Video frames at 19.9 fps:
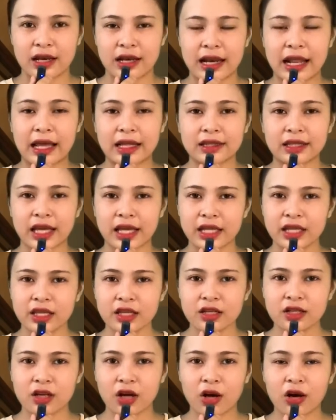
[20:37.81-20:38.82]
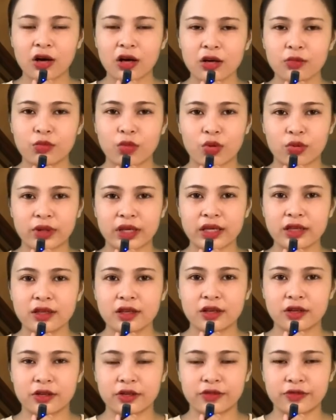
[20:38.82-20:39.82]
là thấy có một cái
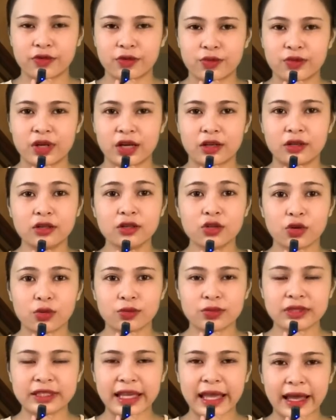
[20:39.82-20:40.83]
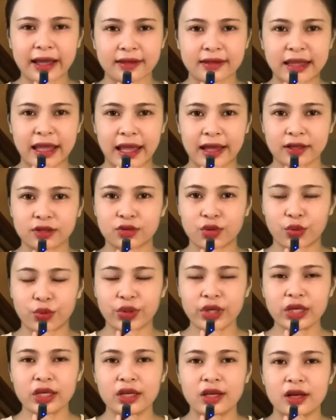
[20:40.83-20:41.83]
người phụ nữ cũng chạc gạc
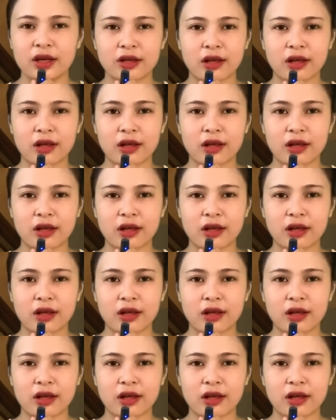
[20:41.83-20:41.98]
tuổi,